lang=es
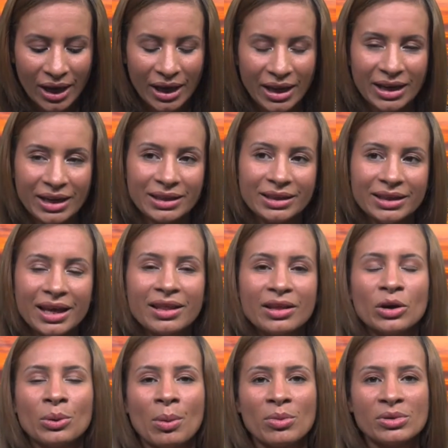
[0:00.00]
En el día
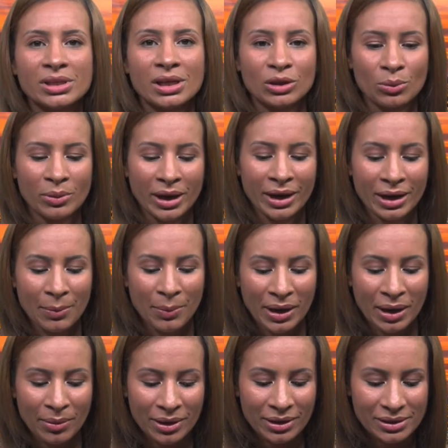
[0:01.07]
de hoy vamos a tomar la
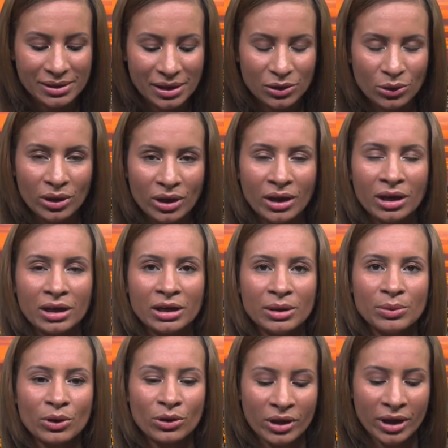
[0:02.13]
palabra del Señor en el
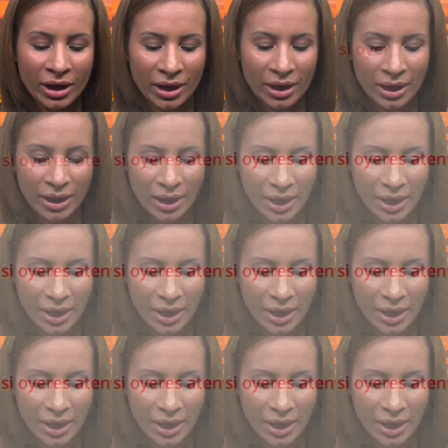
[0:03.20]
libro de,